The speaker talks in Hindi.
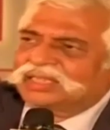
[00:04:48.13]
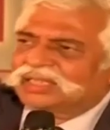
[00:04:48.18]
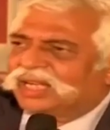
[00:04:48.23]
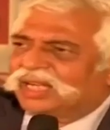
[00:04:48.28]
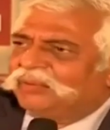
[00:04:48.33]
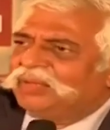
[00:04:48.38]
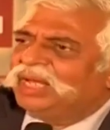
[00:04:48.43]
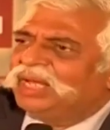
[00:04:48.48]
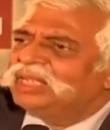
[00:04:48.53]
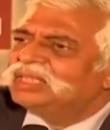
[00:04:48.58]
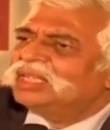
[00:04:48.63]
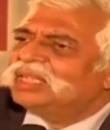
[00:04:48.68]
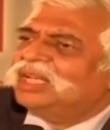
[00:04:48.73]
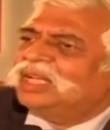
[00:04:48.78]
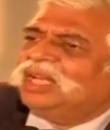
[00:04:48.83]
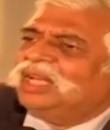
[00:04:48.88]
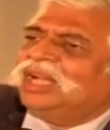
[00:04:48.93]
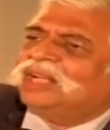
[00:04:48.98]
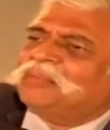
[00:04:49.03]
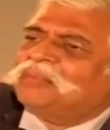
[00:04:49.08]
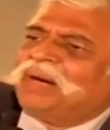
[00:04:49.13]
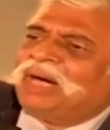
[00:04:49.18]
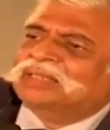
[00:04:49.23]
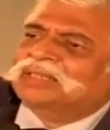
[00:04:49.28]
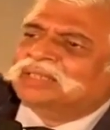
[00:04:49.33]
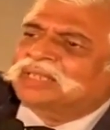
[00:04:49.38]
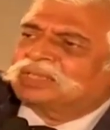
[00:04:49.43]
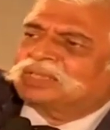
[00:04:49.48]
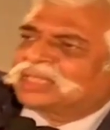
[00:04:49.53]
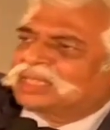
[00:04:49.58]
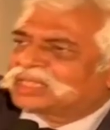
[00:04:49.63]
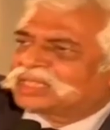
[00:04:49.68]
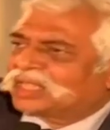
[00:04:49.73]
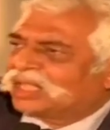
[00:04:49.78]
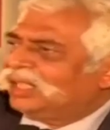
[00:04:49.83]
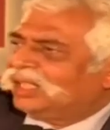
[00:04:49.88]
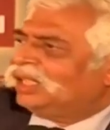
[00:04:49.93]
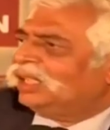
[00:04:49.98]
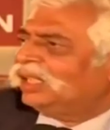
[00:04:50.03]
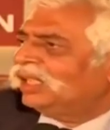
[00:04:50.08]
हैं साहब ये एकमात्र देश
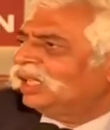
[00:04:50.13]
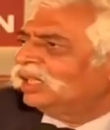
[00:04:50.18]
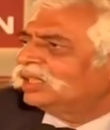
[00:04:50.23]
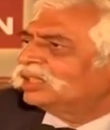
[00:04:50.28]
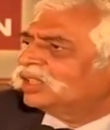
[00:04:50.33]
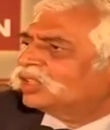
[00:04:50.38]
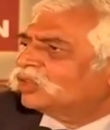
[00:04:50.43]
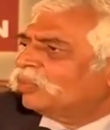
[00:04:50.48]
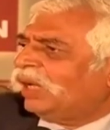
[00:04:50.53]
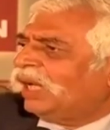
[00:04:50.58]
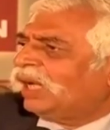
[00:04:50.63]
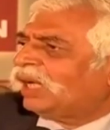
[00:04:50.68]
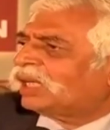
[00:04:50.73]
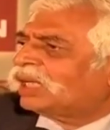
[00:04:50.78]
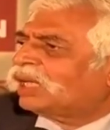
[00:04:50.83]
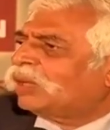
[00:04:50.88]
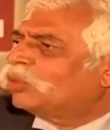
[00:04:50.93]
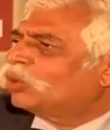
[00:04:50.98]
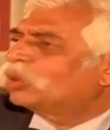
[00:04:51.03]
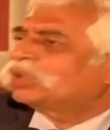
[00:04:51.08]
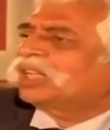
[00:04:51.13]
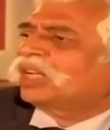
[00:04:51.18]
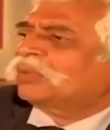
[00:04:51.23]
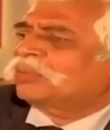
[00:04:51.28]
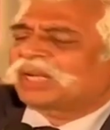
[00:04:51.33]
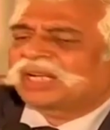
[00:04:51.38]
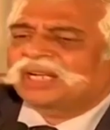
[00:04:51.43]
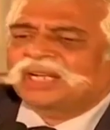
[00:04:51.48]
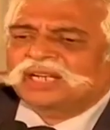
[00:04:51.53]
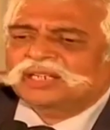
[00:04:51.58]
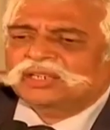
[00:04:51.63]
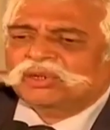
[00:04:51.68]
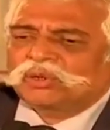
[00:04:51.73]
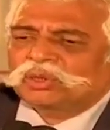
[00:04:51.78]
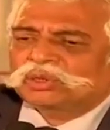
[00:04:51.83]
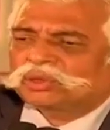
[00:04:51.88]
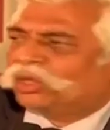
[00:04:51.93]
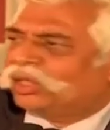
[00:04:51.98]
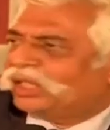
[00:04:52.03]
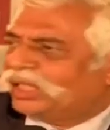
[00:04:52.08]
है जिसमें कबूतर ब्रिगेड
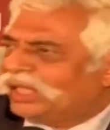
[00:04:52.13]
को तो